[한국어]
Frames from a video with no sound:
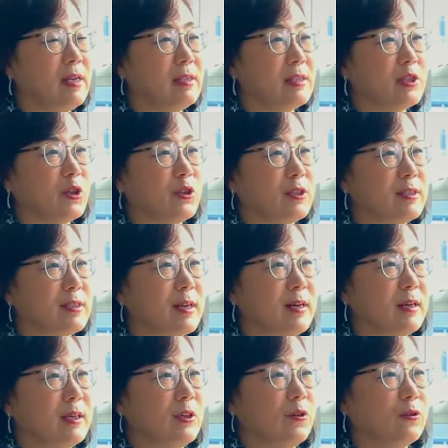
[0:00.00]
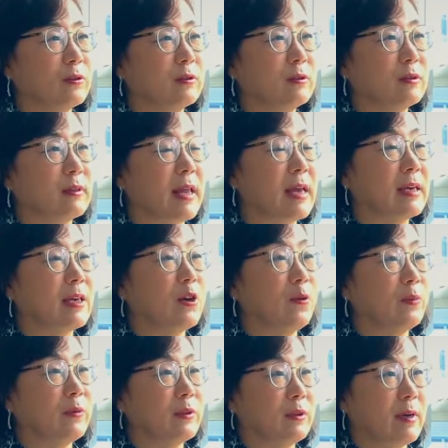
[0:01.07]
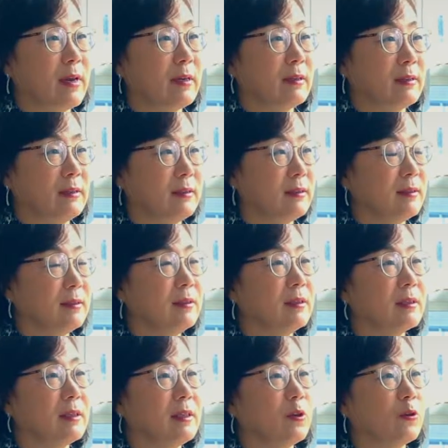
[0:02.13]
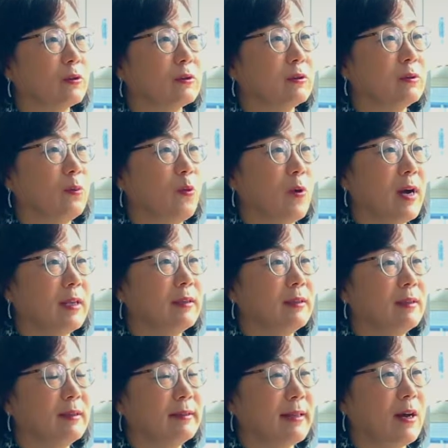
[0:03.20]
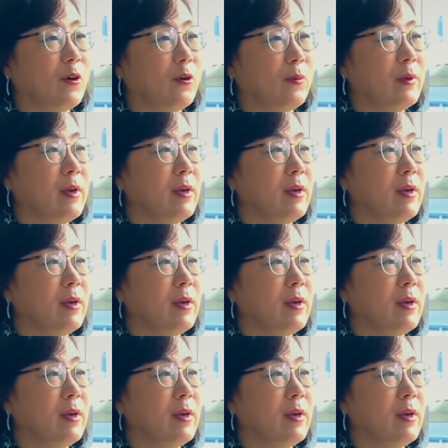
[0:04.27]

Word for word: LG전자 이런 그 대기업들의 큰 이런 그 보안 사업